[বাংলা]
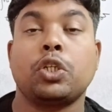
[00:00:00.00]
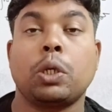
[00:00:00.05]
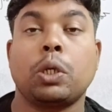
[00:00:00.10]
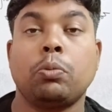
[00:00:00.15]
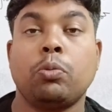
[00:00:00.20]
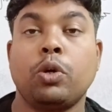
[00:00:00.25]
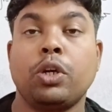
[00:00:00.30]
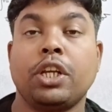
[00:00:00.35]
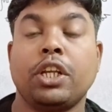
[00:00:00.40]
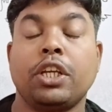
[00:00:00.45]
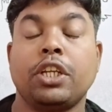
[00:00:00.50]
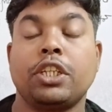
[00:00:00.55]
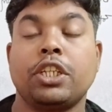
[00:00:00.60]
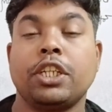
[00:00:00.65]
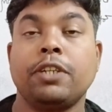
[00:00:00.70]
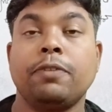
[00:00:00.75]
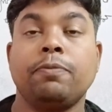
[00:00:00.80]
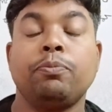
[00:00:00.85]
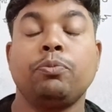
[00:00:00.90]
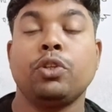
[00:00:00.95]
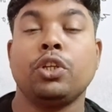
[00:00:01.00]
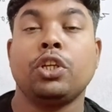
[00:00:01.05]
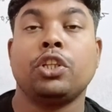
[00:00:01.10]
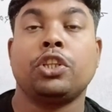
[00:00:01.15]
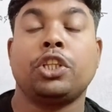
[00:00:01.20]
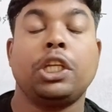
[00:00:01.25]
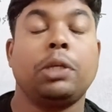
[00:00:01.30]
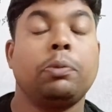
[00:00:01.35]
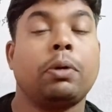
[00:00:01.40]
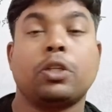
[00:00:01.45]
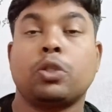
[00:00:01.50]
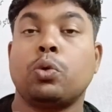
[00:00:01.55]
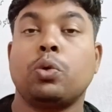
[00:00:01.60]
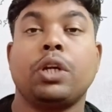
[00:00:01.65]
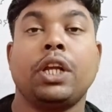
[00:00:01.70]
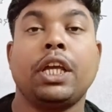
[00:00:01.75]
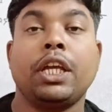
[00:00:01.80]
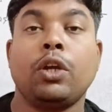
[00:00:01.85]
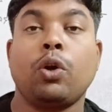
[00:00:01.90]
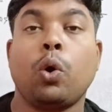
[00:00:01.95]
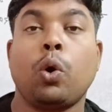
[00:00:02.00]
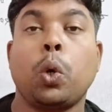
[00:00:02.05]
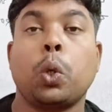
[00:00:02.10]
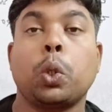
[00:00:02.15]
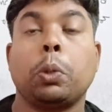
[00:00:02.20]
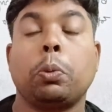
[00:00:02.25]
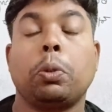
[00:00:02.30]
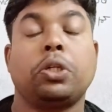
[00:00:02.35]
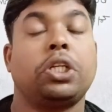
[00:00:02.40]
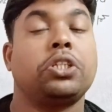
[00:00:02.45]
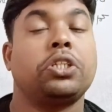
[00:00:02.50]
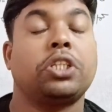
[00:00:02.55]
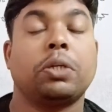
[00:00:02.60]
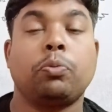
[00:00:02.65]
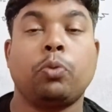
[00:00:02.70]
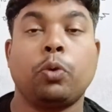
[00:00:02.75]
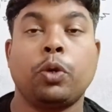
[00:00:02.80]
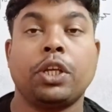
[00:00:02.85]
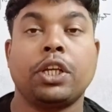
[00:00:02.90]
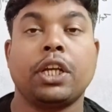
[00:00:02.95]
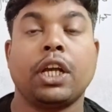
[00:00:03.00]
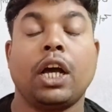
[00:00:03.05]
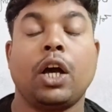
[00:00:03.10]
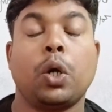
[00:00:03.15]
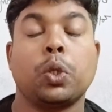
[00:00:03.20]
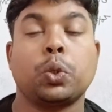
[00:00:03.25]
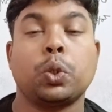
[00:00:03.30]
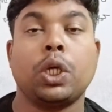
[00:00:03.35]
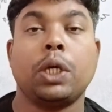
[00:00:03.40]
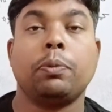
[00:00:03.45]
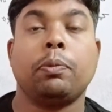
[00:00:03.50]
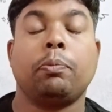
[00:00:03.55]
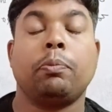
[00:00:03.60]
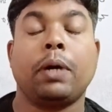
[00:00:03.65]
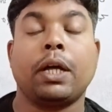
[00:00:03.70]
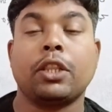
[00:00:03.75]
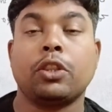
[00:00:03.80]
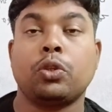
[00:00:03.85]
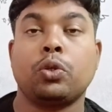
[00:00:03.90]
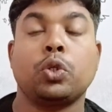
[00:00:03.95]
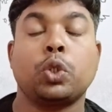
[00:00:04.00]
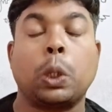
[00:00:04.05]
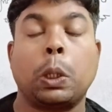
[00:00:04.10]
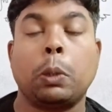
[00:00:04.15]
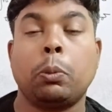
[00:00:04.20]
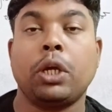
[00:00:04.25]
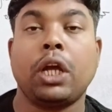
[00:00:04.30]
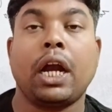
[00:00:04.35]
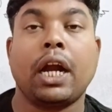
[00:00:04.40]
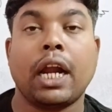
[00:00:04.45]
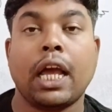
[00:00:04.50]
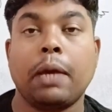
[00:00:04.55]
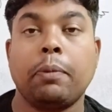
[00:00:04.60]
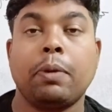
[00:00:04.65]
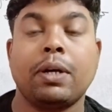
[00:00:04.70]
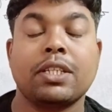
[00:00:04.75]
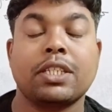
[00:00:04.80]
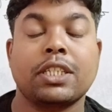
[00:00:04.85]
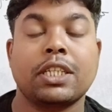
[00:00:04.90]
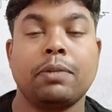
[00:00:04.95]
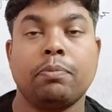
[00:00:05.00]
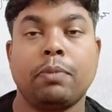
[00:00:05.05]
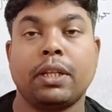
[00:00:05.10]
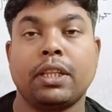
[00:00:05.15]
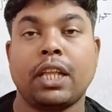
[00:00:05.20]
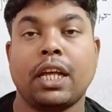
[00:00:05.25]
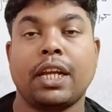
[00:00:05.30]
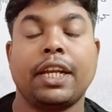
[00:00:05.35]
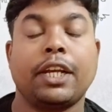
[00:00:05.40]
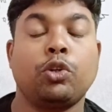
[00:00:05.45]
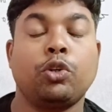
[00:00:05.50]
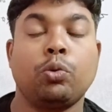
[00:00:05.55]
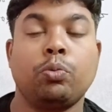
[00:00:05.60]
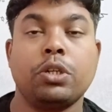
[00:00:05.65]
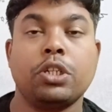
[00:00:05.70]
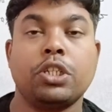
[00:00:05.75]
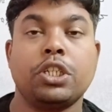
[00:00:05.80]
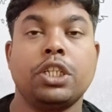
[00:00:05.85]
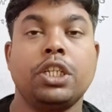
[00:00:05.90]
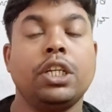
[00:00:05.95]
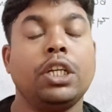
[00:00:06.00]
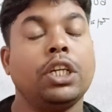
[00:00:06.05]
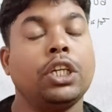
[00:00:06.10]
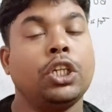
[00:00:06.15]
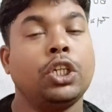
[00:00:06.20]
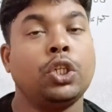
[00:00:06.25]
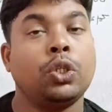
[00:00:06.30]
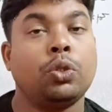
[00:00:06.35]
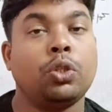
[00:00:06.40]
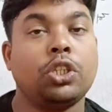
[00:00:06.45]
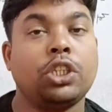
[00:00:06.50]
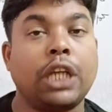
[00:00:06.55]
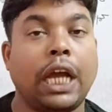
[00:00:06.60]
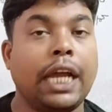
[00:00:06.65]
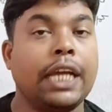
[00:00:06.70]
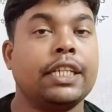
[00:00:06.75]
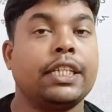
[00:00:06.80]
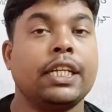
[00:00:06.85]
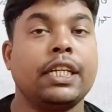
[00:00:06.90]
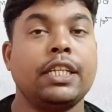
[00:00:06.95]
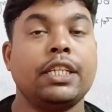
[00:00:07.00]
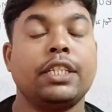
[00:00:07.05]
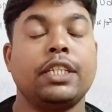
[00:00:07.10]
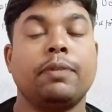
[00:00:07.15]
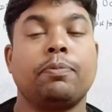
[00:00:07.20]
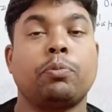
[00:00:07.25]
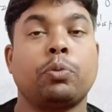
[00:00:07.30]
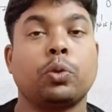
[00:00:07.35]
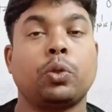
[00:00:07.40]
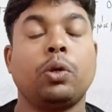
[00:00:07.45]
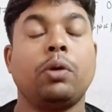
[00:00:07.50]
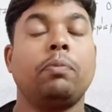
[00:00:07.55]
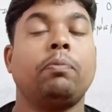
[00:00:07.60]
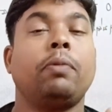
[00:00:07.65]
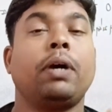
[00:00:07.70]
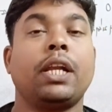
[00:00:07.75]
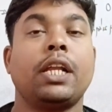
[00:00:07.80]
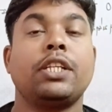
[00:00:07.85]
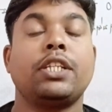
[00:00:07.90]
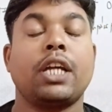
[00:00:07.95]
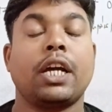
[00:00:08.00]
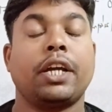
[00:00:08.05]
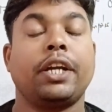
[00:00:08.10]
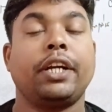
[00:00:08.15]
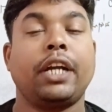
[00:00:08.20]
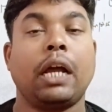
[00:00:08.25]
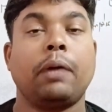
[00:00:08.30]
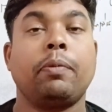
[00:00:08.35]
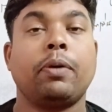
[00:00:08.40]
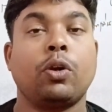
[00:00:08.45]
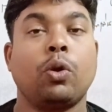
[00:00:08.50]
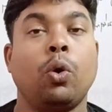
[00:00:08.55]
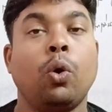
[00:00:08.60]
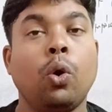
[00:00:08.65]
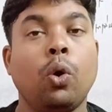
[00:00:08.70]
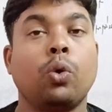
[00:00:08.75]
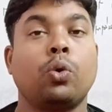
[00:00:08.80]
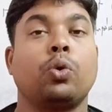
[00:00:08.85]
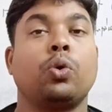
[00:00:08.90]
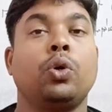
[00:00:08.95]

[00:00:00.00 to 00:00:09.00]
সময় রয়েছে তিন মাসও নেই অক্টোবর শেষ থেকে পরীক্ষা অতএব মাত্র সময় আড়াই মাস কিংবা তার একটু বেশি যদি চাইছেন যে প্রথমবারে চাকরিটা আমার হোক